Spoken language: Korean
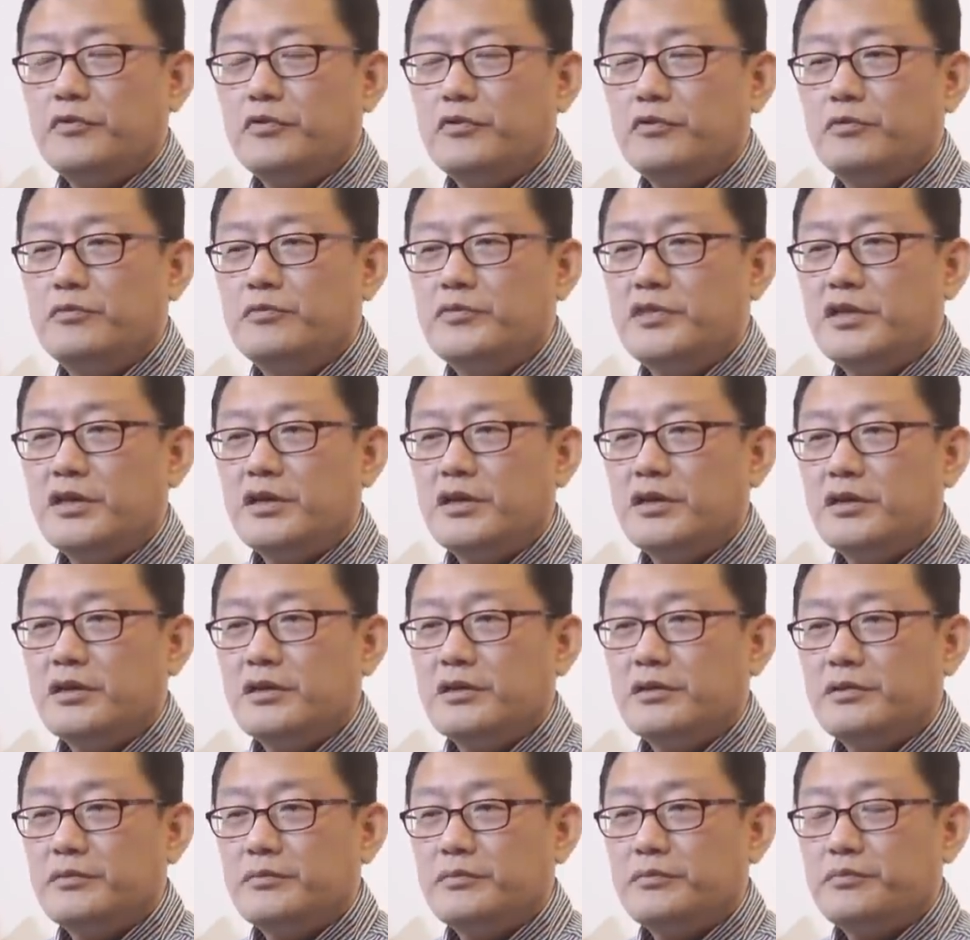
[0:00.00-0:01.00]

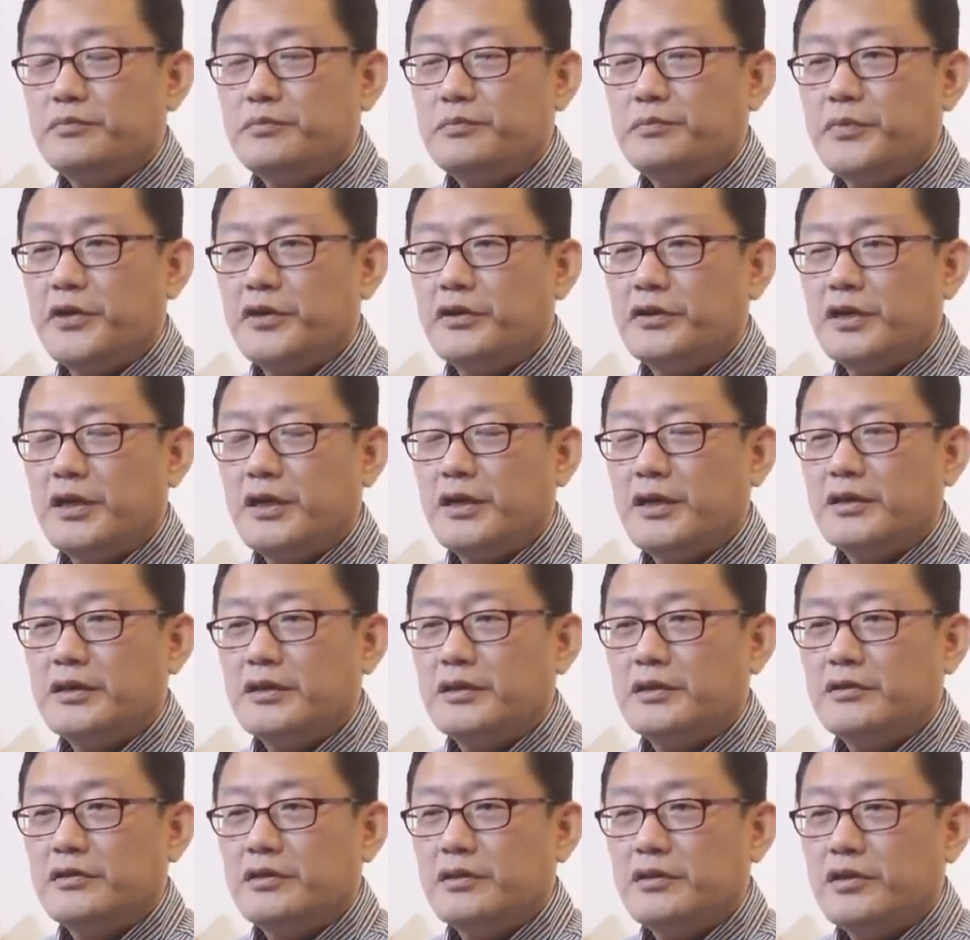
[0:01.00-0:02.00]
움직이는
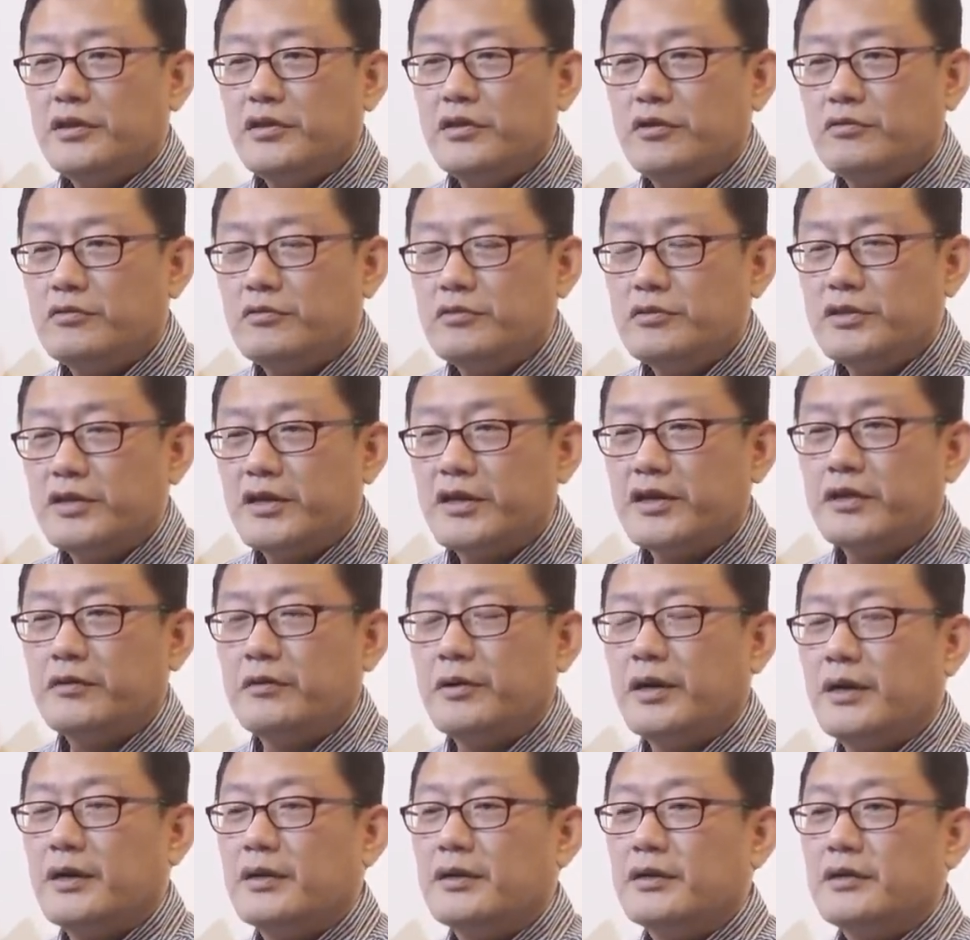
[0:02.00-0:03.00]
변화하는 육군
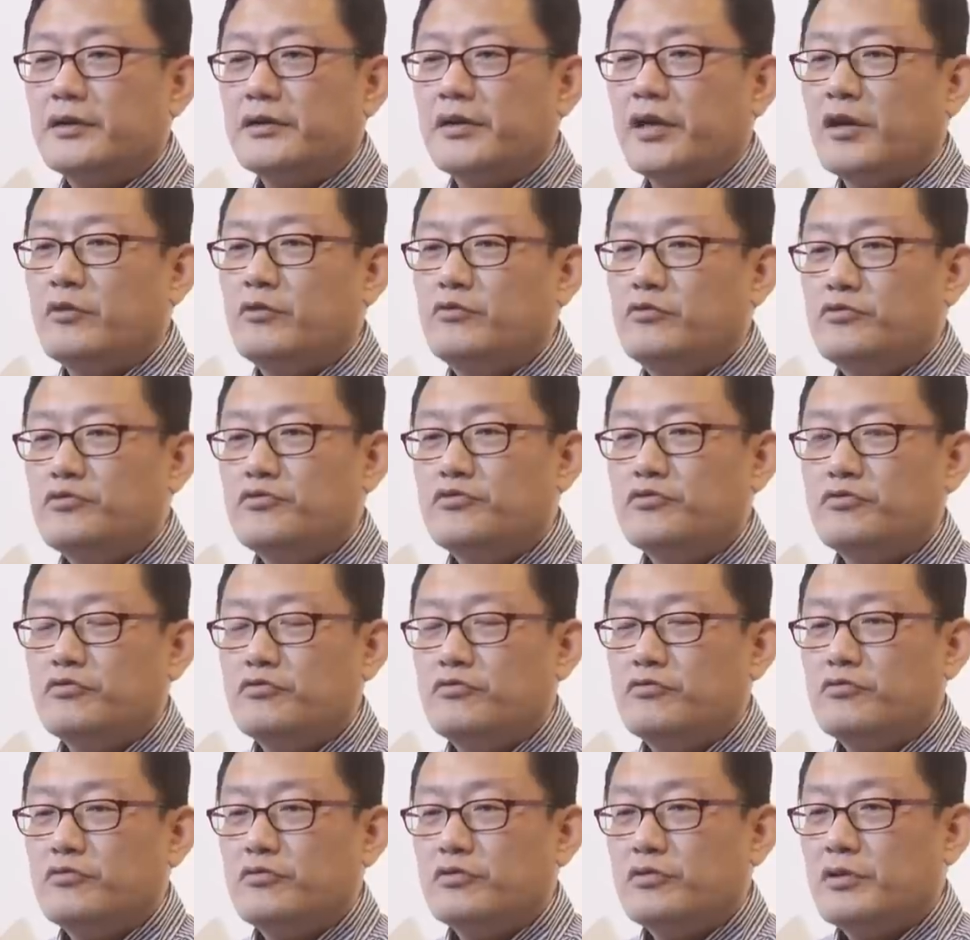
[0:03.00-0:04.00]
자리와 내 우주
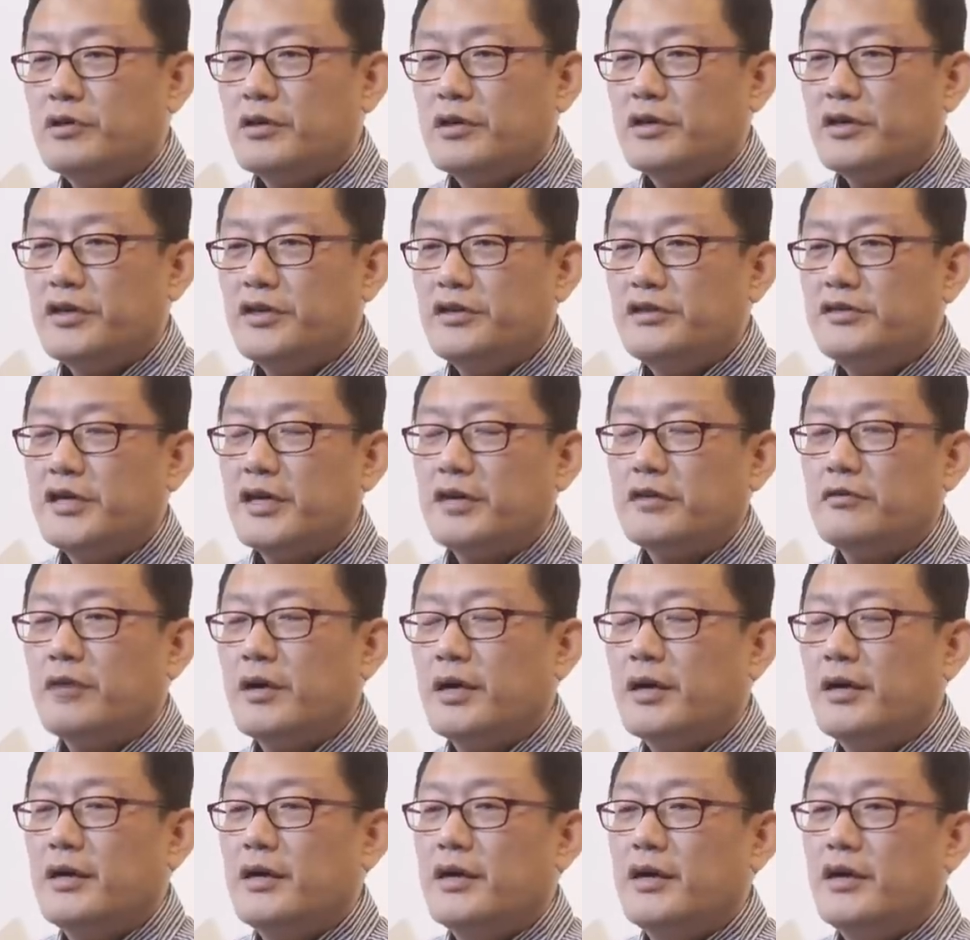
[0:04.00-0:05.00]

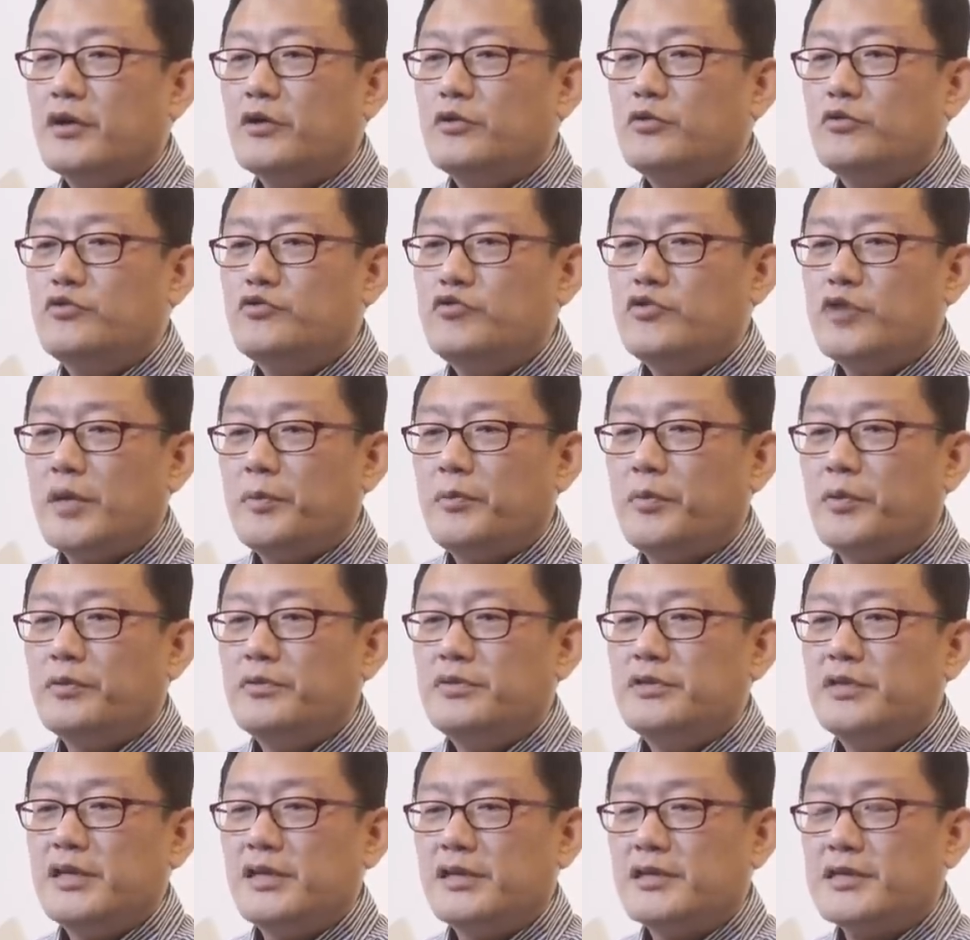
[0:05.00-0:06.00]
현상과 우주의
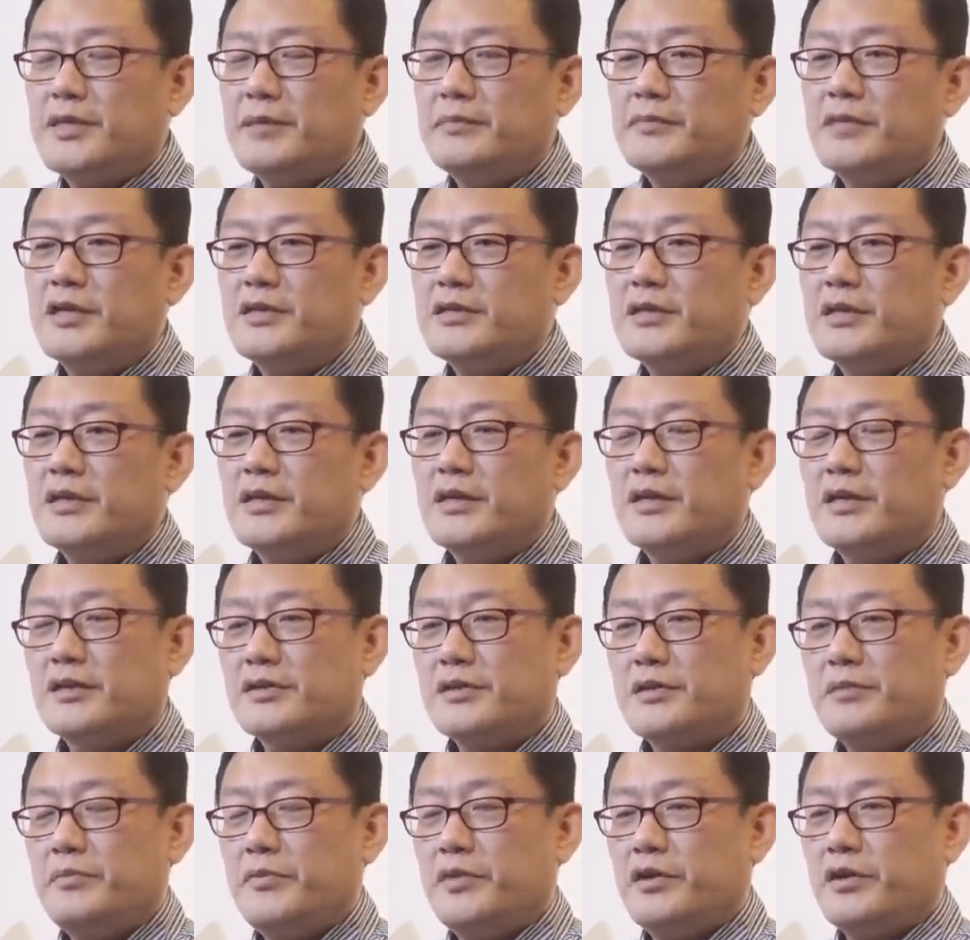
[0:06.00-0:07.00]
본질 참나 자리가
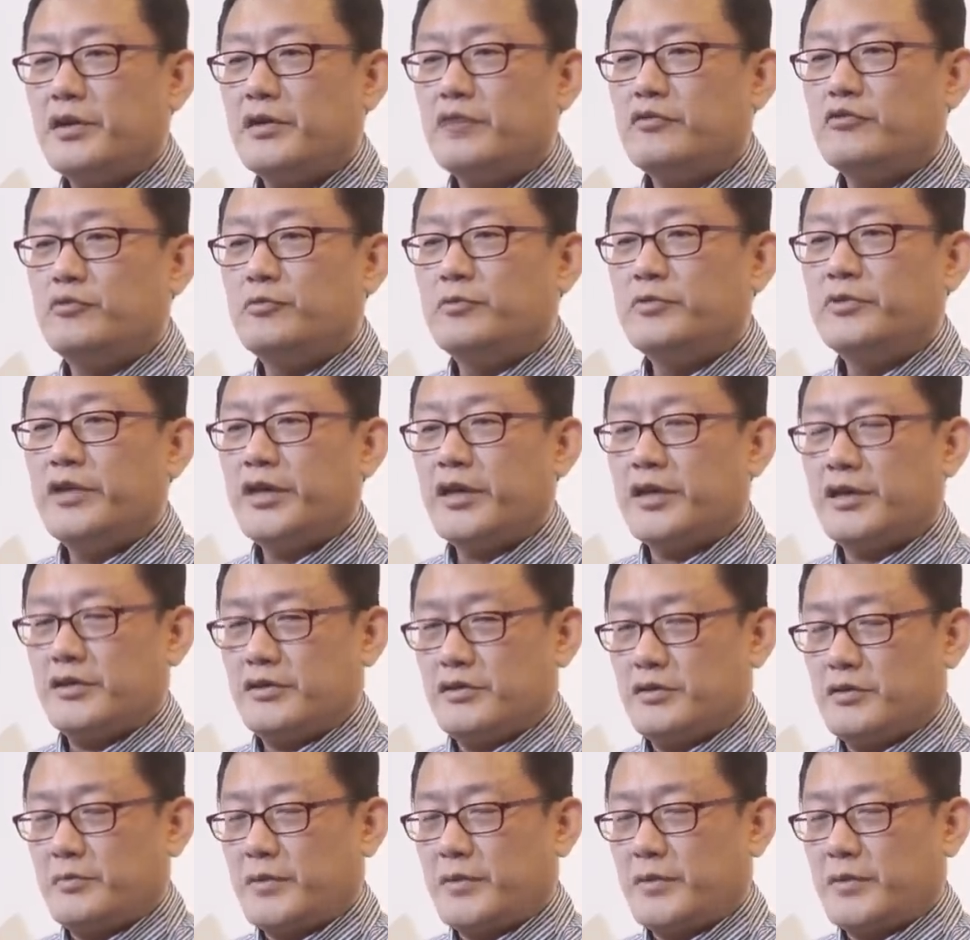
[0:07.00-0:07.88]
선명히 구분되겠죠.